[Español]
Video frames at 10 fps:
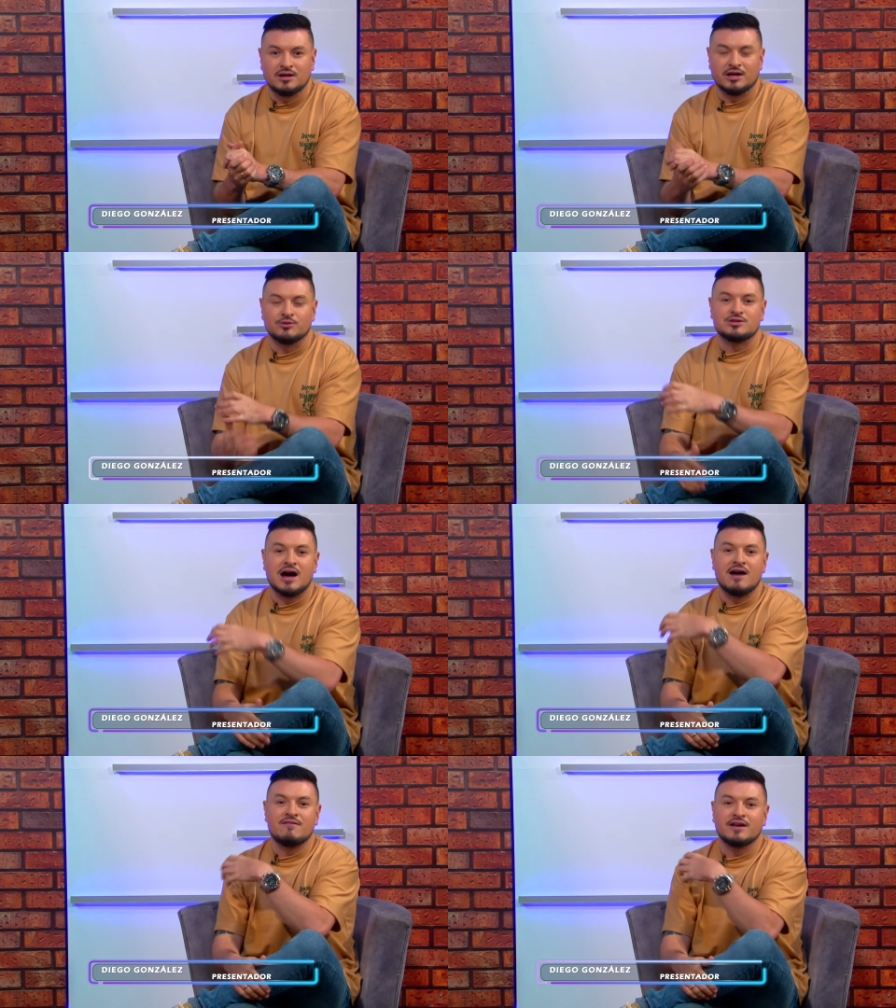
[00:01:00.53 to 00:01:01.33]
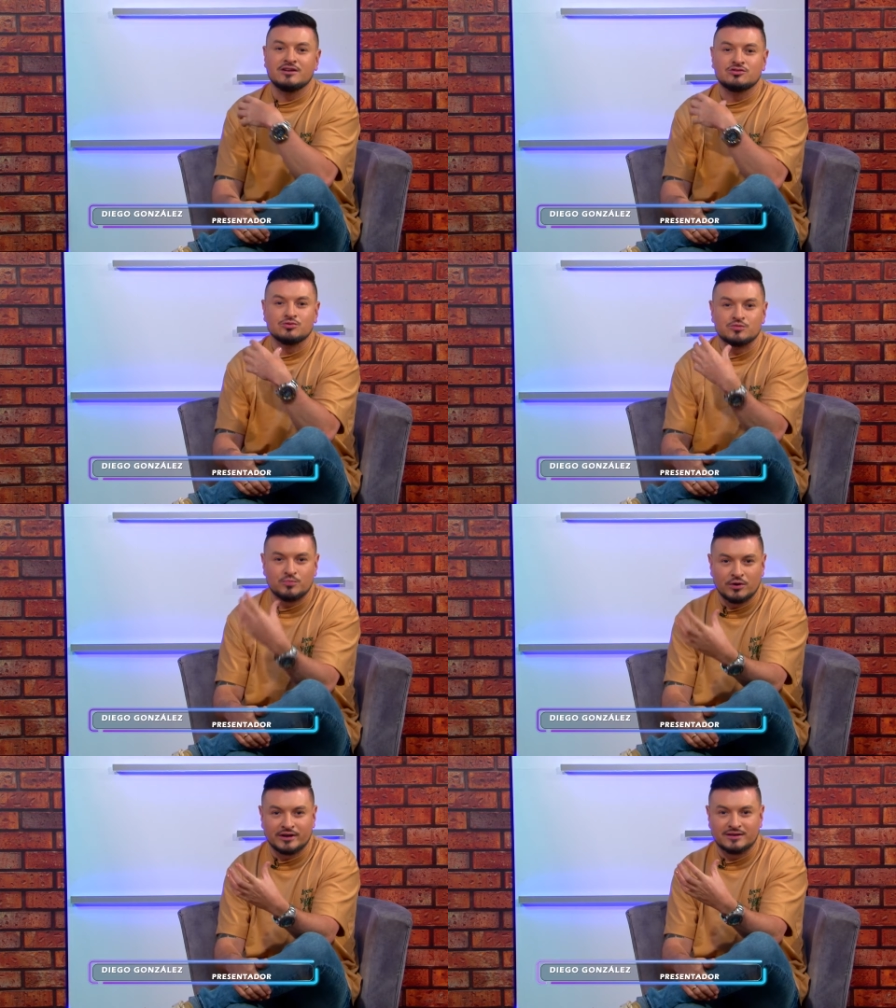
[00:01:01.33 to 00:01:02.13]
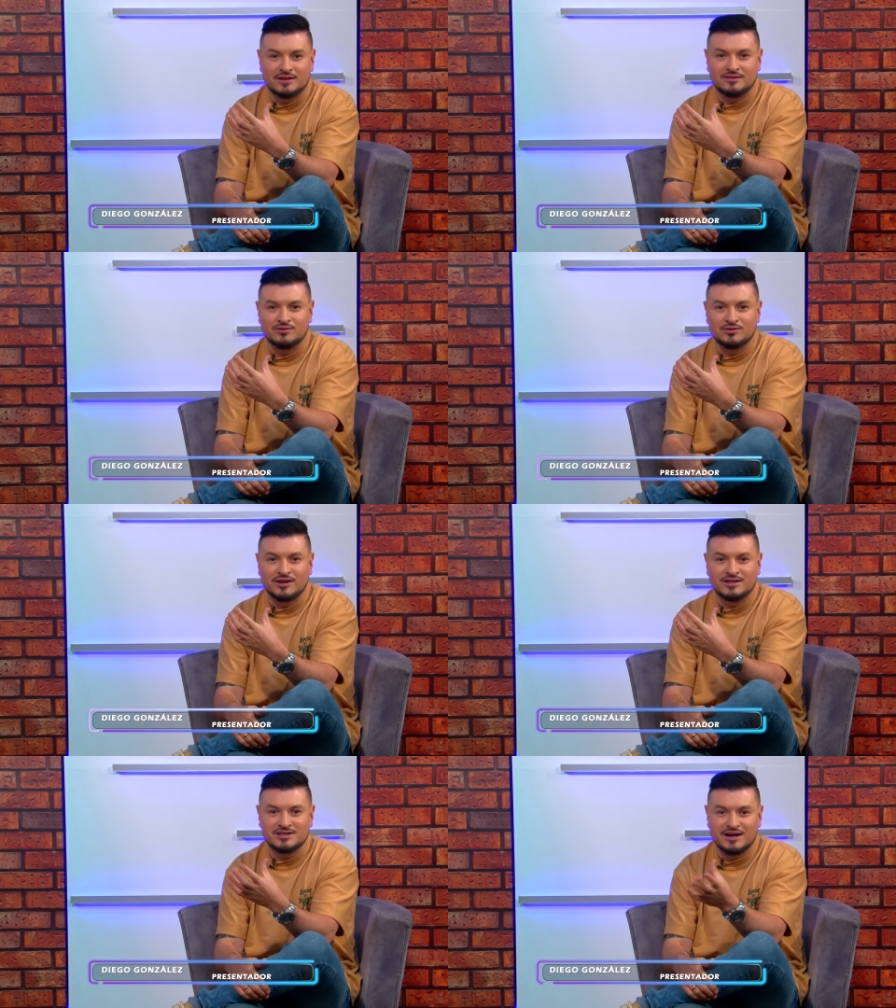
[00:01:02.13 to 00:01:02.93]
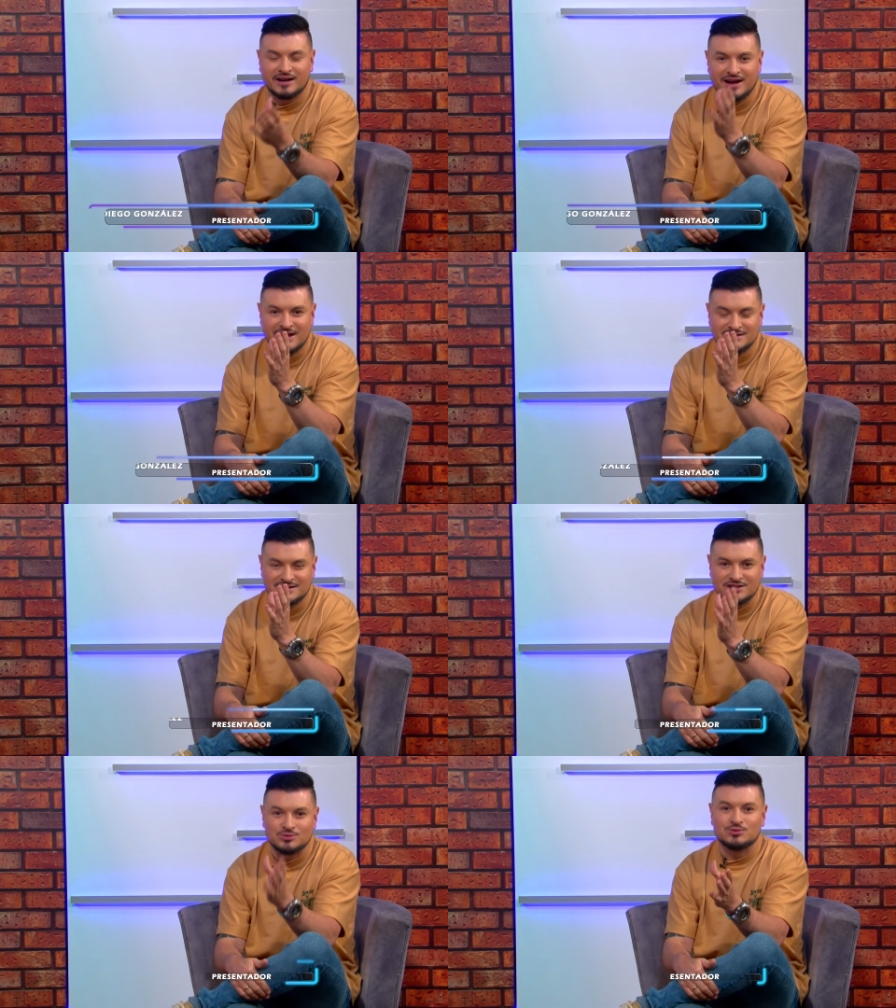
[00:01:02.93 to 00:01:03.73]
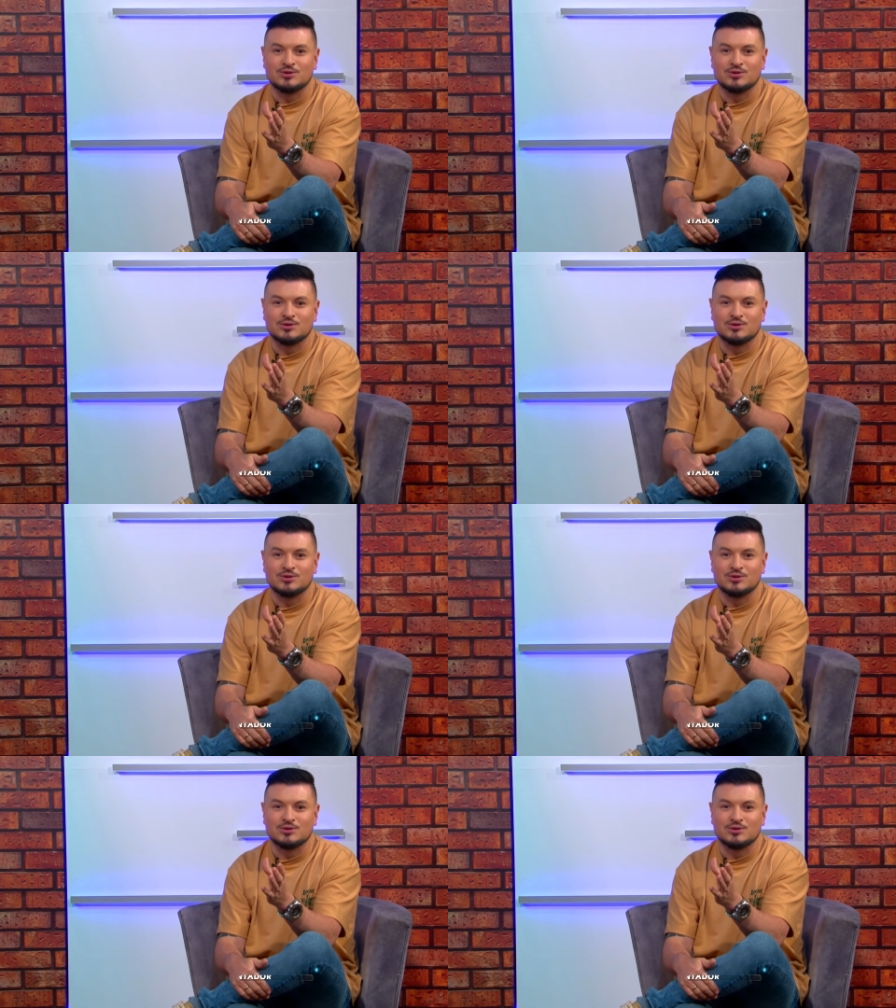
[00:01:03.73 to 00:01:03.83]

que nos abren sus puertas y nos dejan llegar hasta sus